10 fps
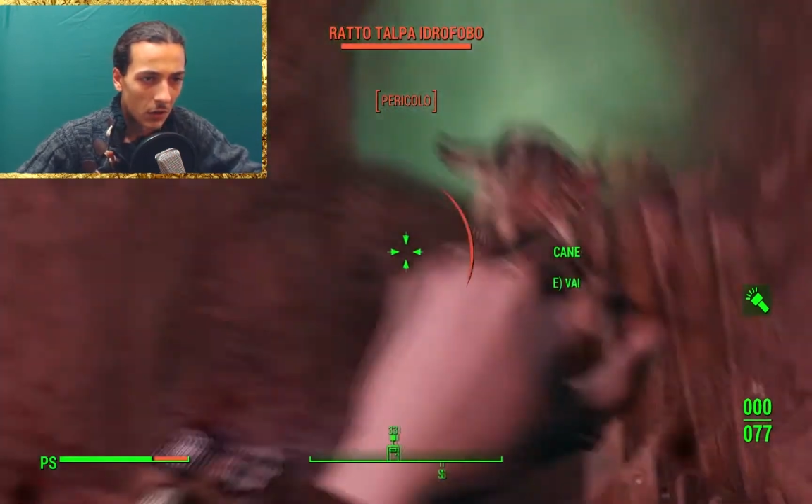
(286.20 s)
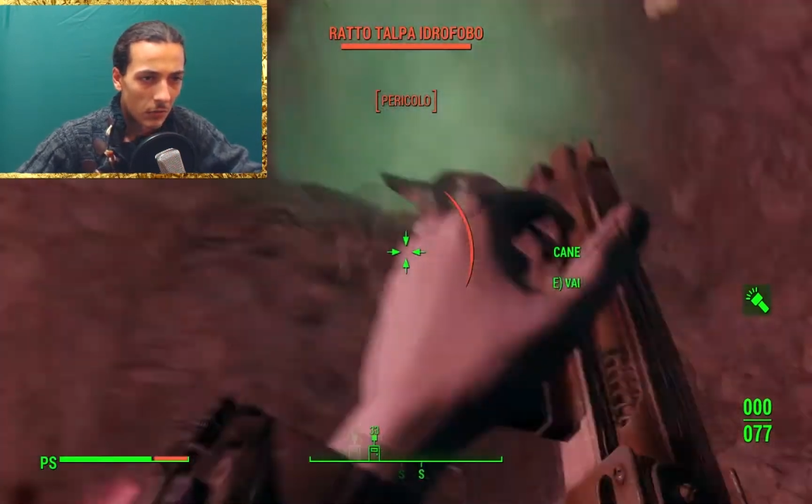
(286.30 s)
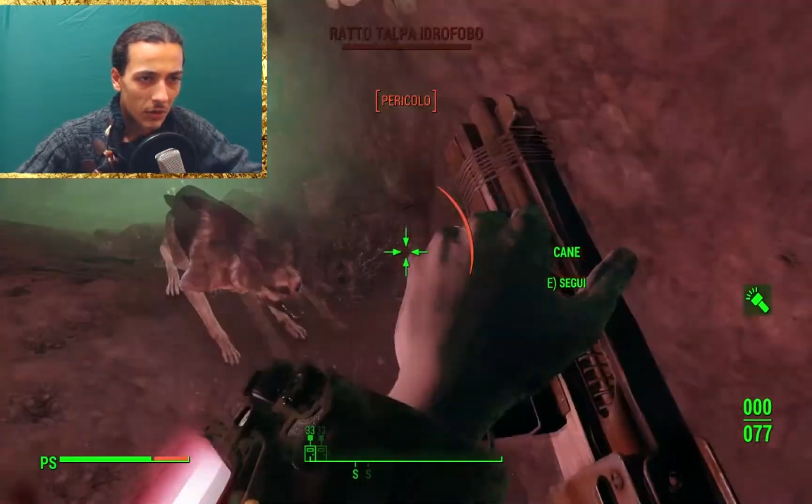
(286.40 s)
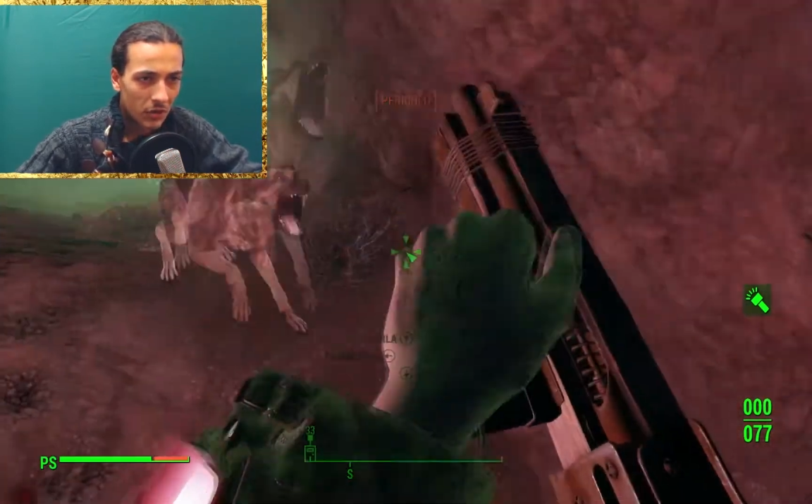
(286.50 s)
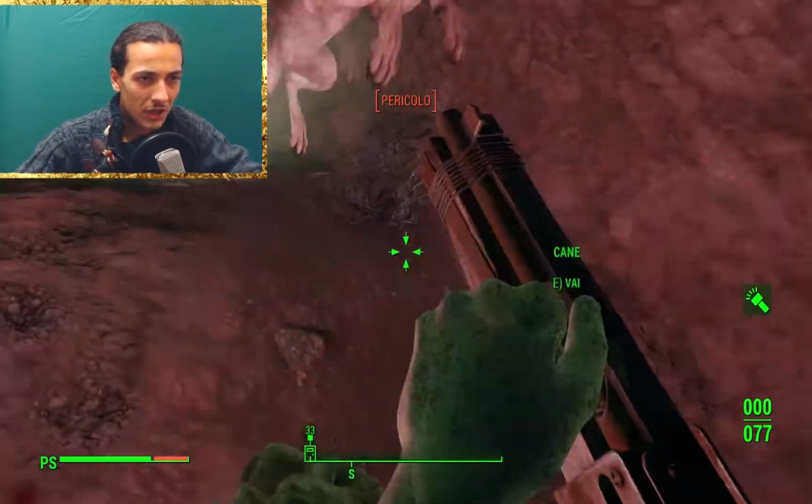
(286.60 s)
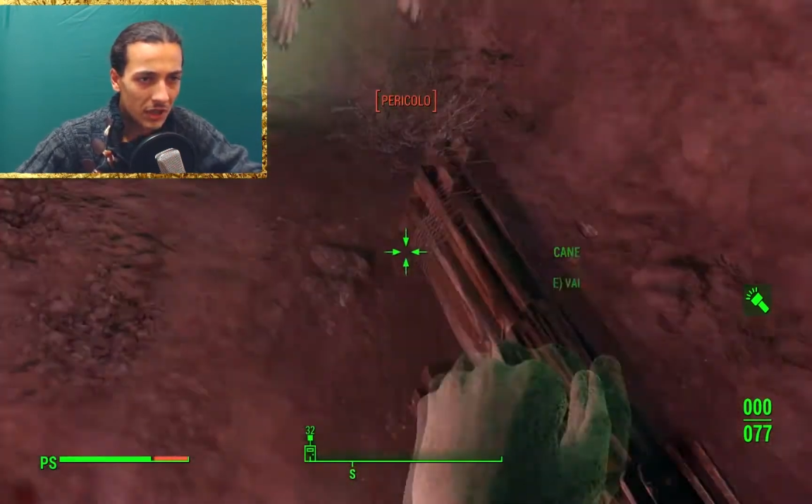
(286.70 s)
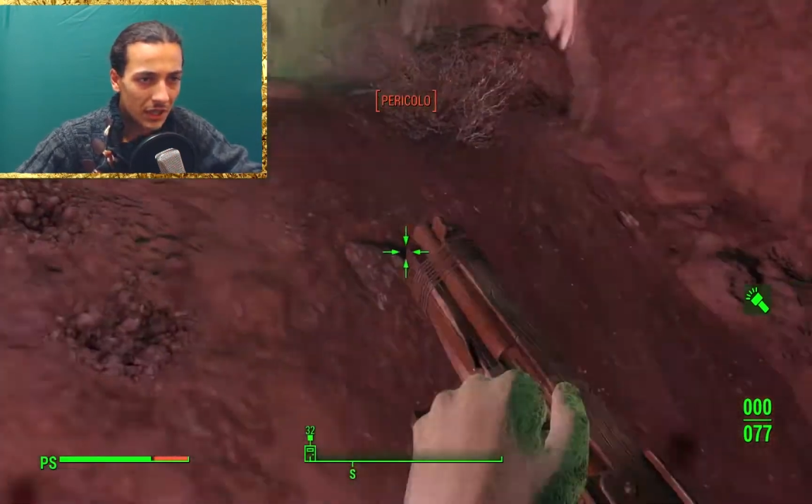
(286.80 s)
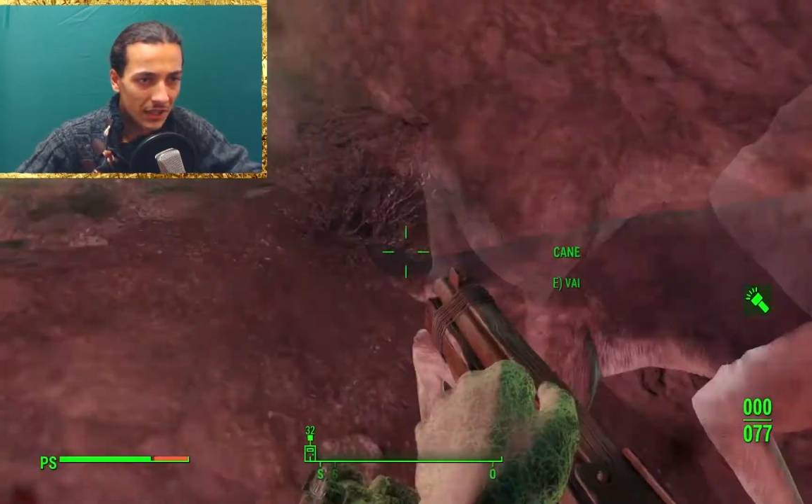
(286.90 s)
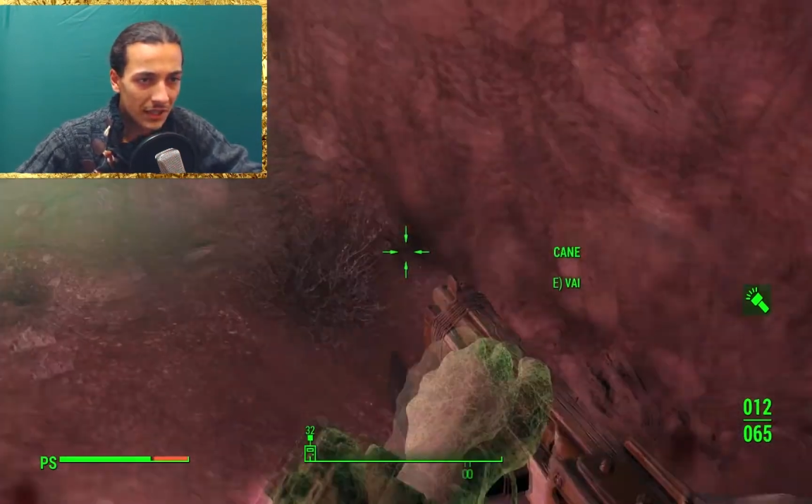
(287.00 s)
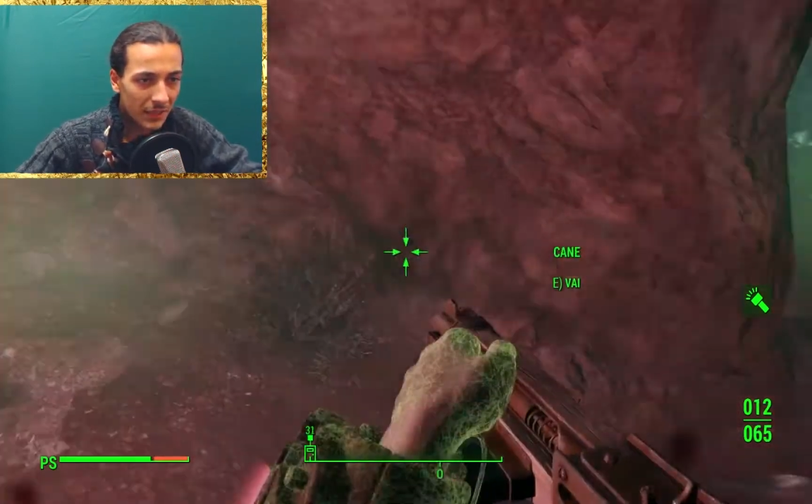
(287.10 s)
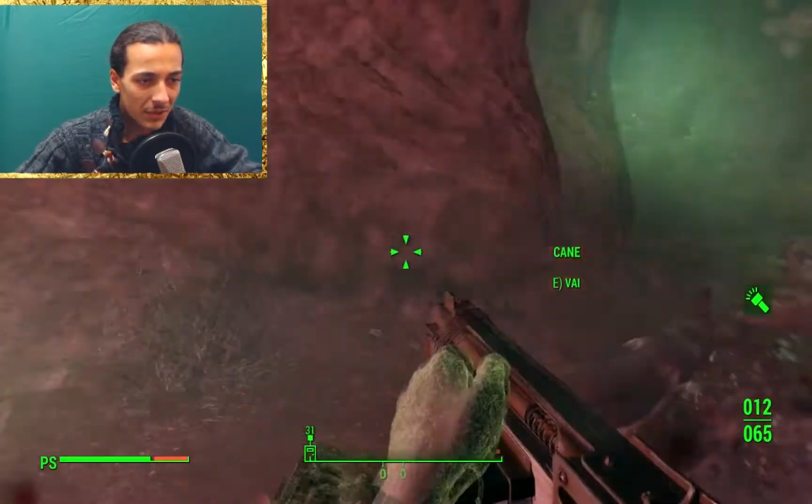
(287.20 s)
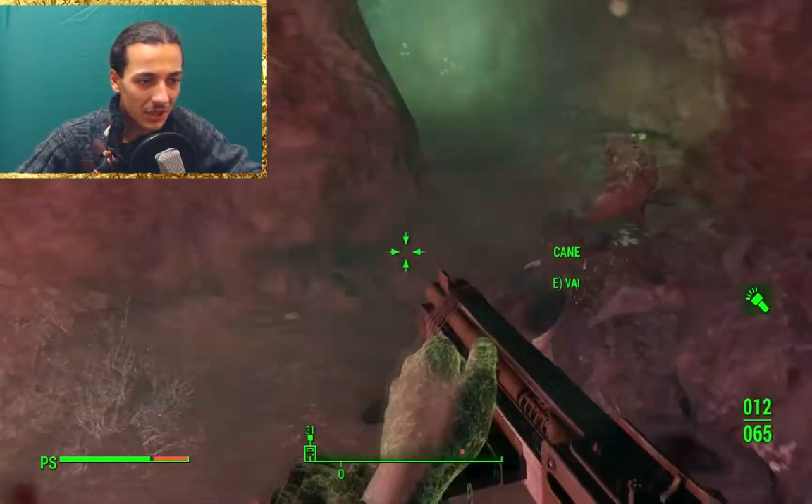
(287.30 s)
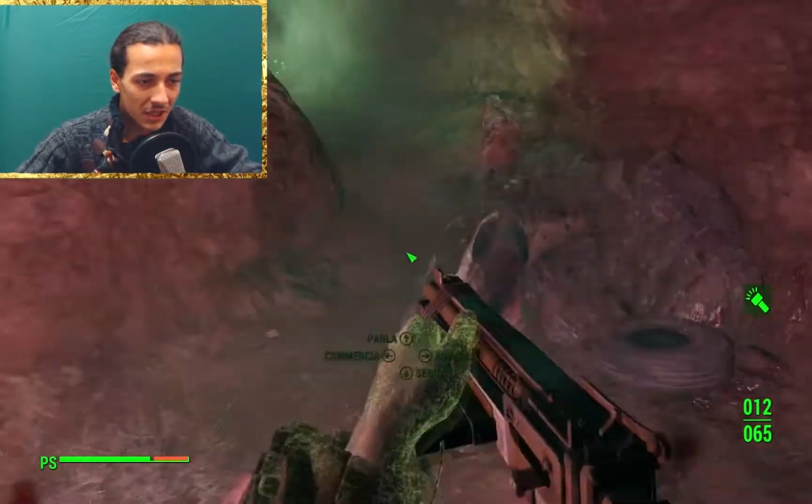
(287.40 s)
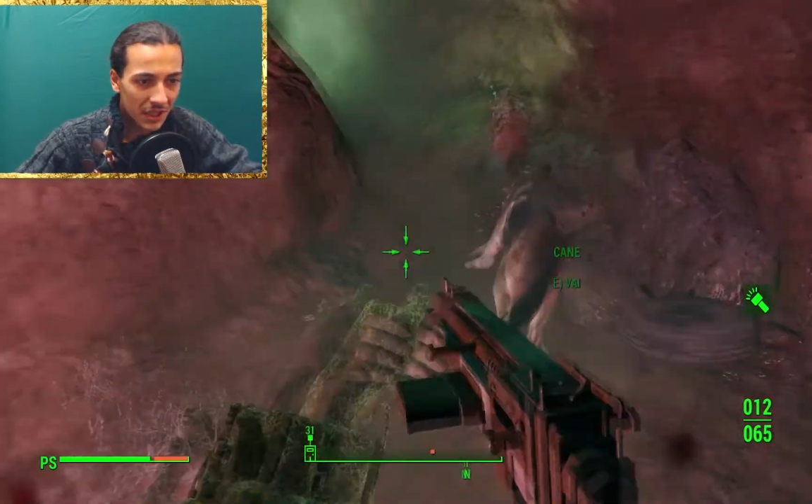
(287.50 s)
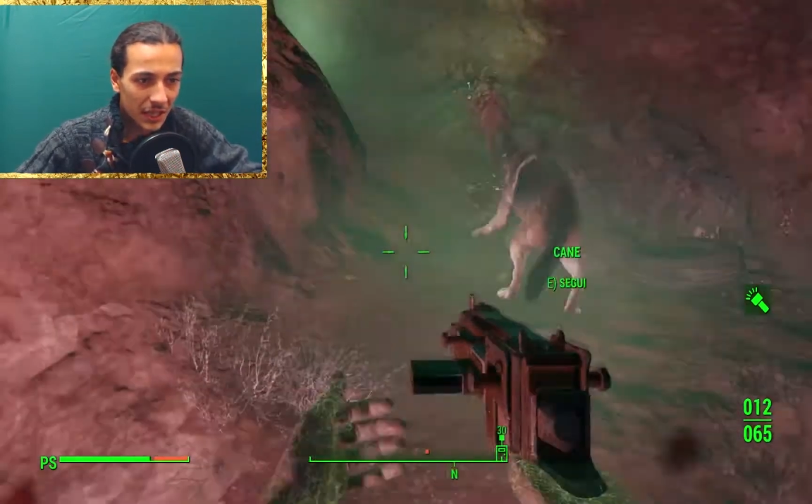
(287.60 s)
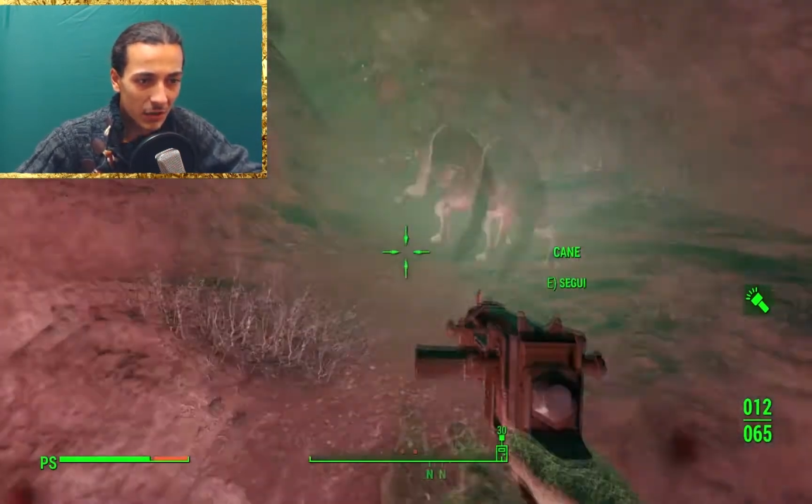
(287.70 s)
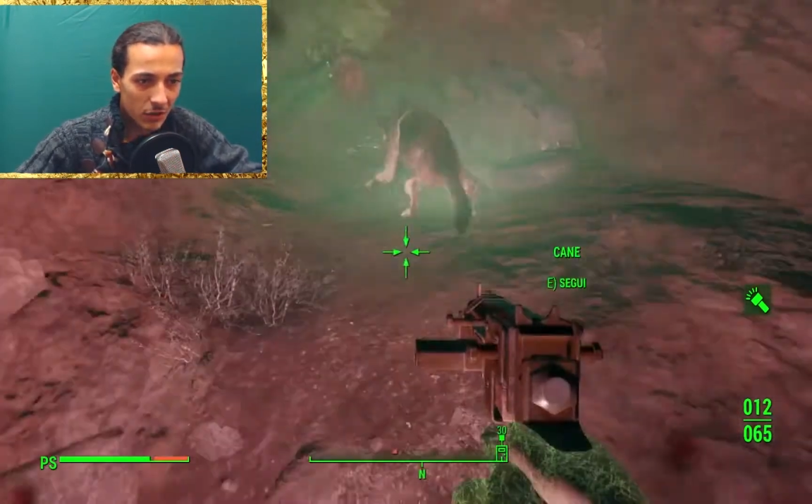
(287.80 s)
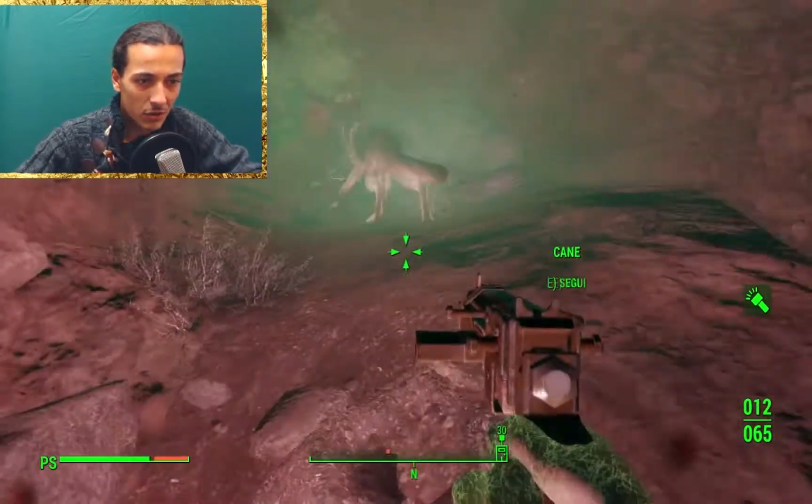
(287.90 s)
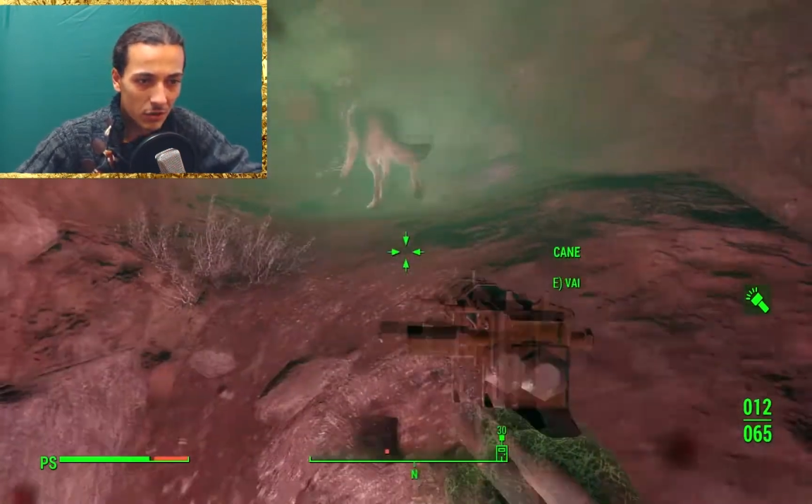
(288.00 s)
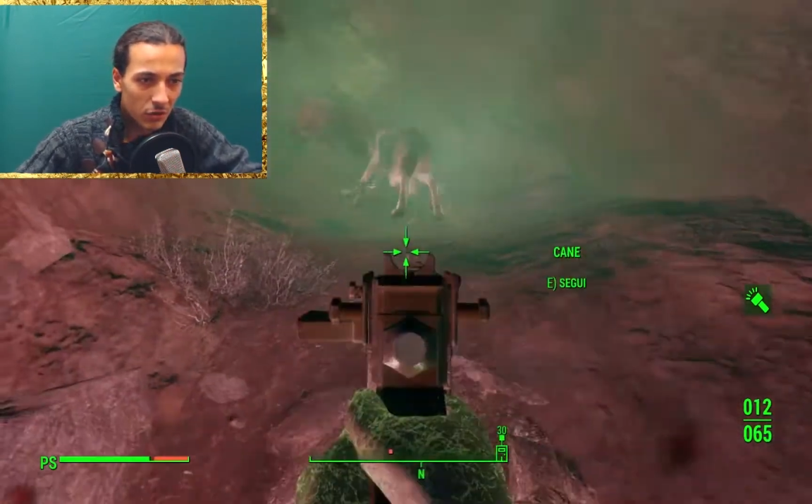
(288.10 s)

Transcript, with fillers: Ma cosa hanno schierati talpa di strano?